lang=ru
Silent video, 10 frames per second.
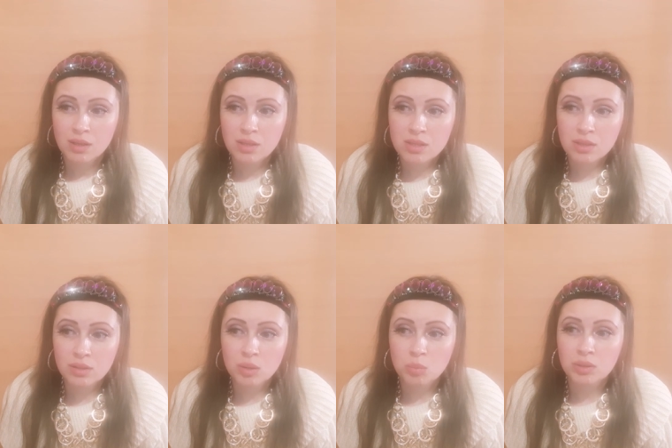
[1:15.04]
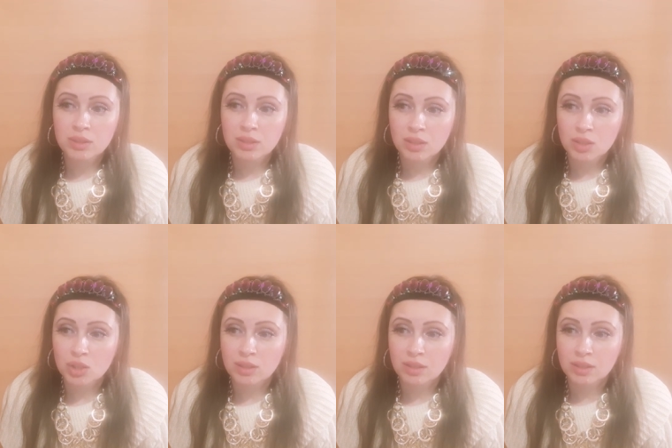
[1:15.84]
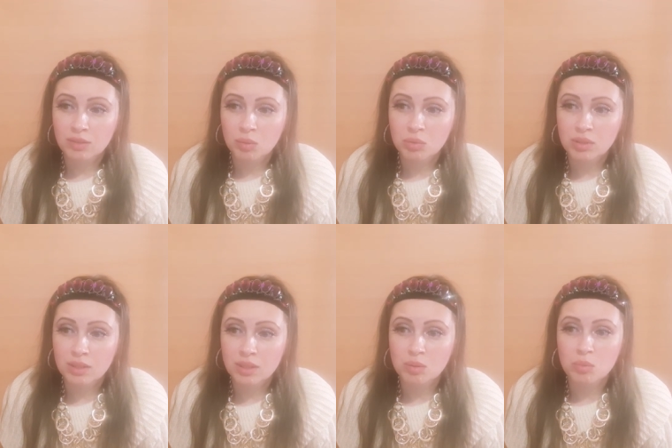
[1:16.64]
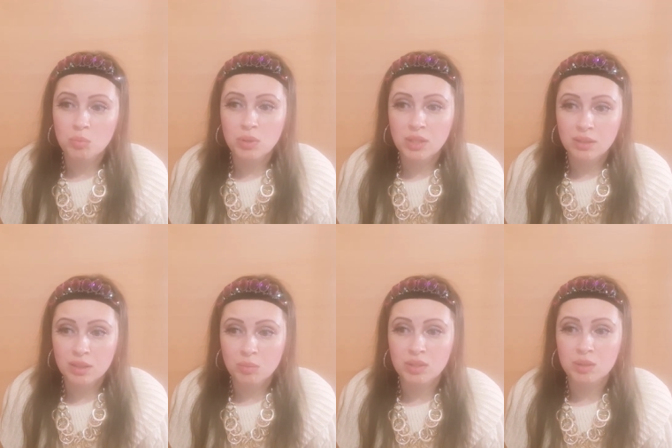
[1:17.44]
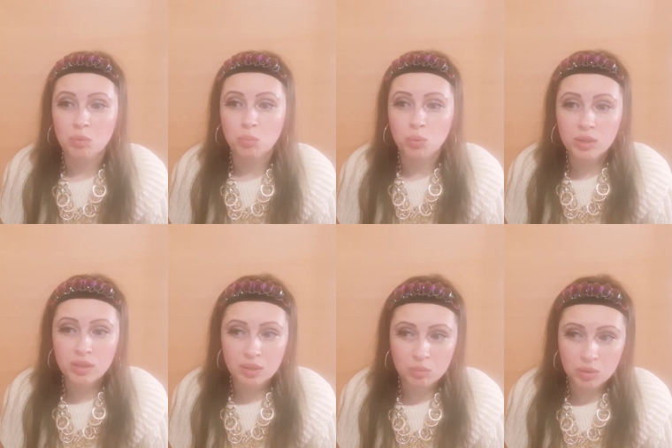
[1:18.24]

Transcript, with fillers: Если ты признаешь нас своими искренними преданными тебе подданными,